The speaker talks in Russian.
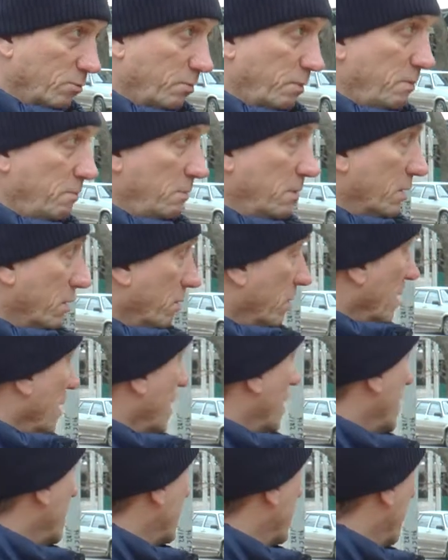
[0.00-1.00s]
К примеру,
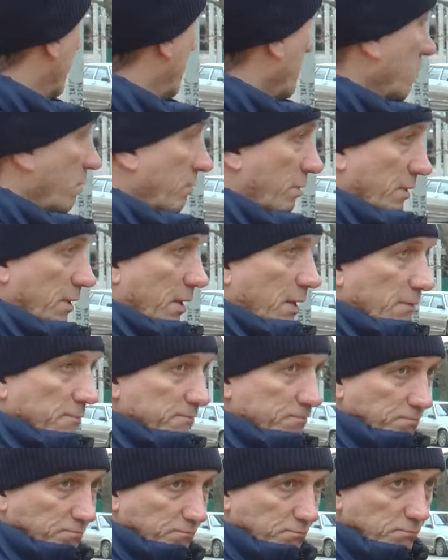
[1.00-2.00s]
если провод
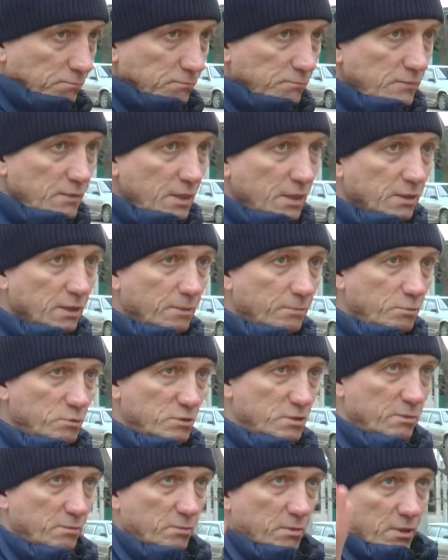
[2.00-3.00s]

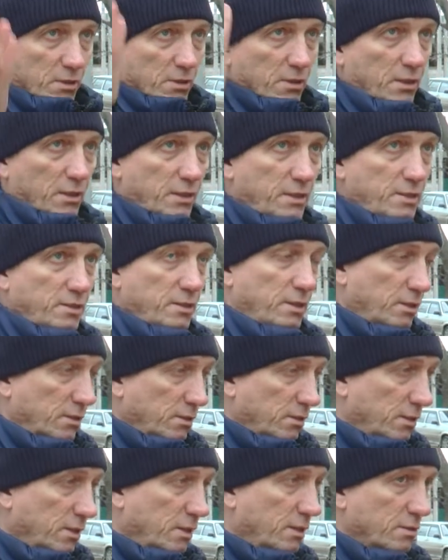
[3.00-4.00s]
допустим, э,
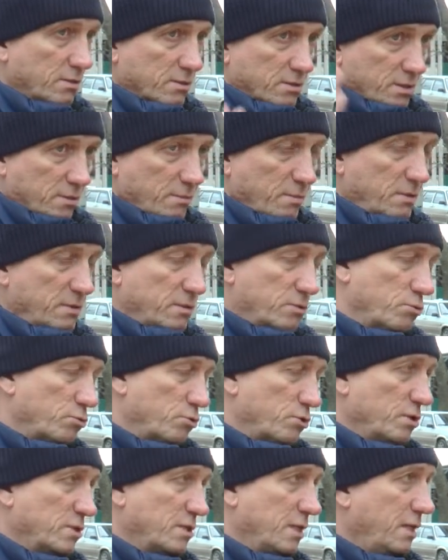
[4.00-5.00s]
линии, да,
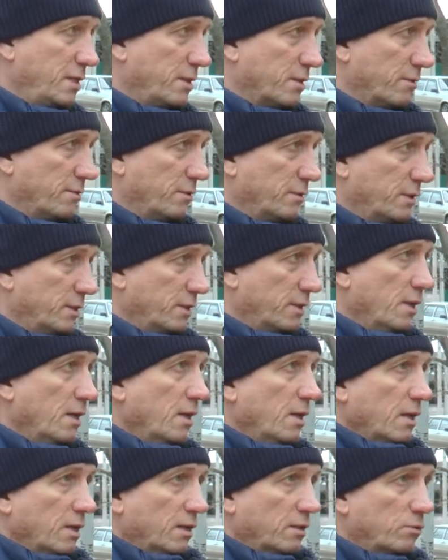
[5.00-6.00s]
самонесущий изолированный,
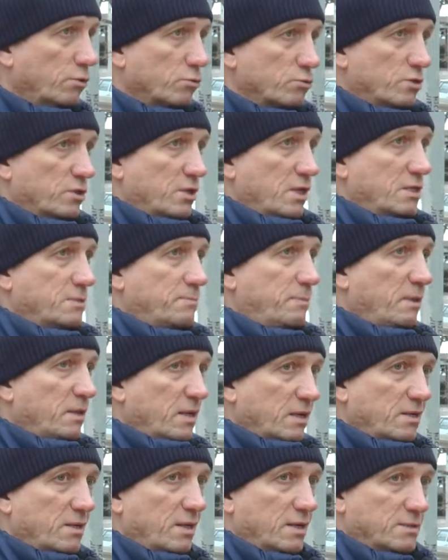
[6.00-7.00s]
должен
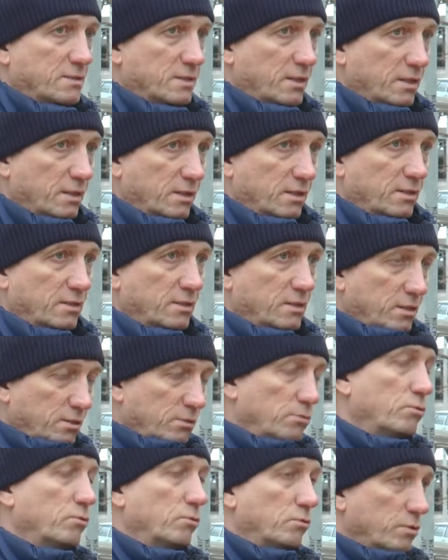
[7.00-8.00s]
располагаться,
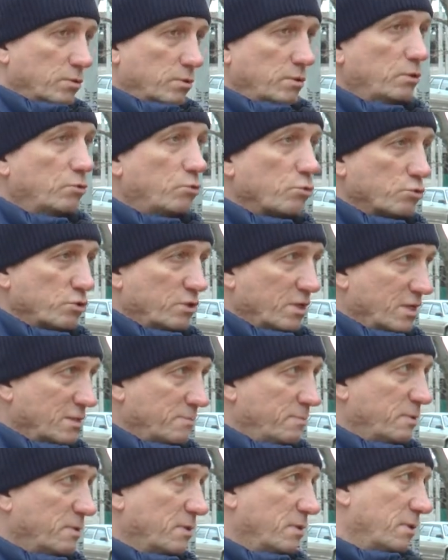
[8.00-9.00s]
ну, не должен
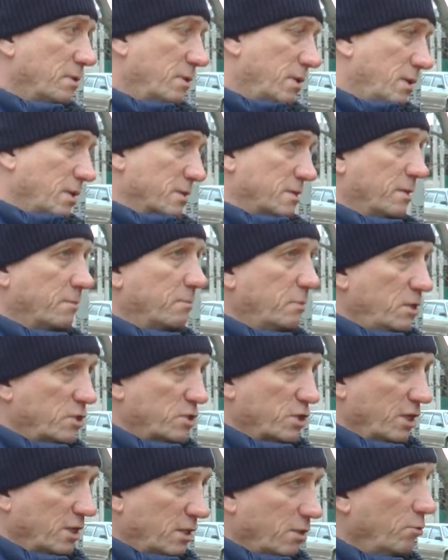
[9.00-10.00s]
располагаться
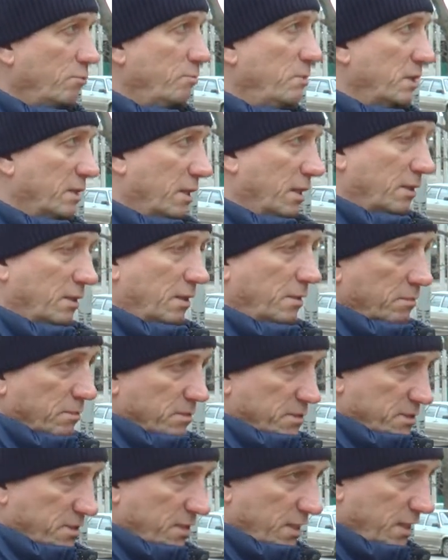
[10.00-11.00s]
ближе одного метра там,
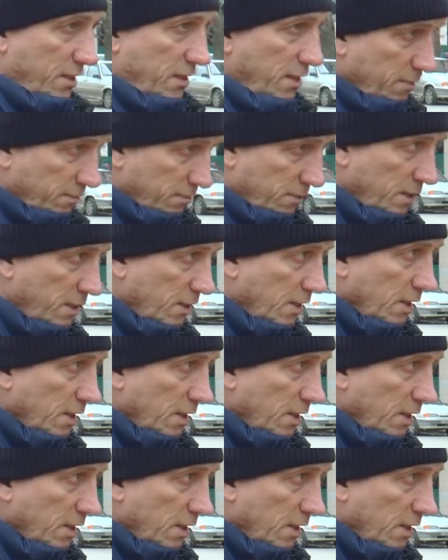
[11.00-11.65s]
к зданиям, да,